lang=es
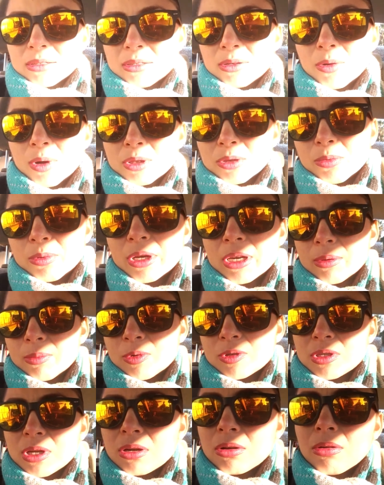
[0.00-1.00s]
cuando
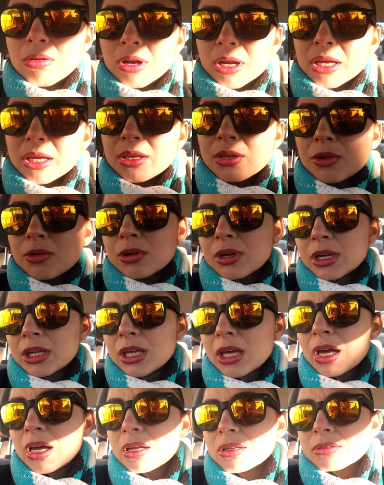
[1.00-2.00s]
venimos del colegio, que
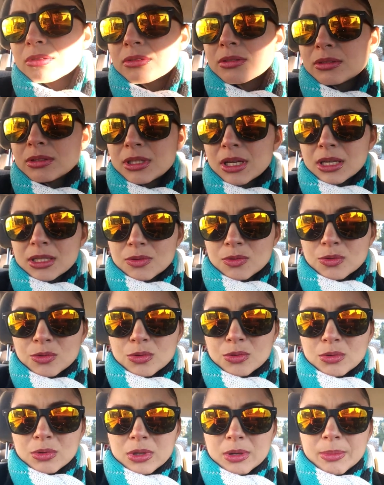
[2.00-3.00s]
ya, ya son
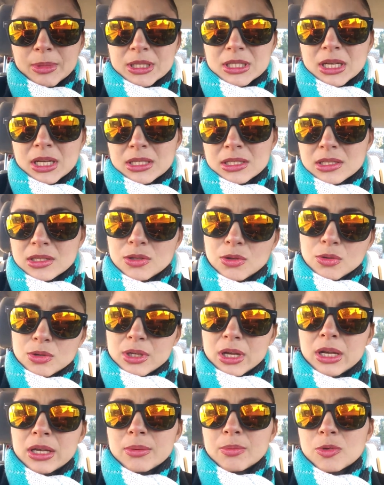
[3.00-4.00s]
sus últimas clases y todos
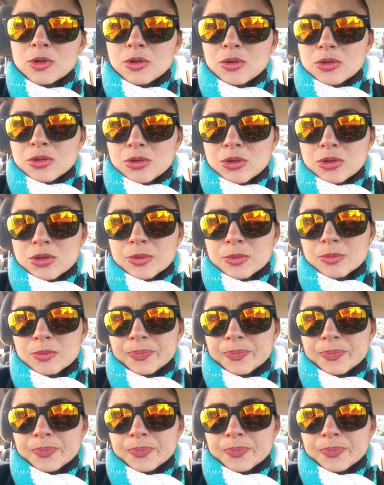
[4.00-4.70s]
salimos los dos,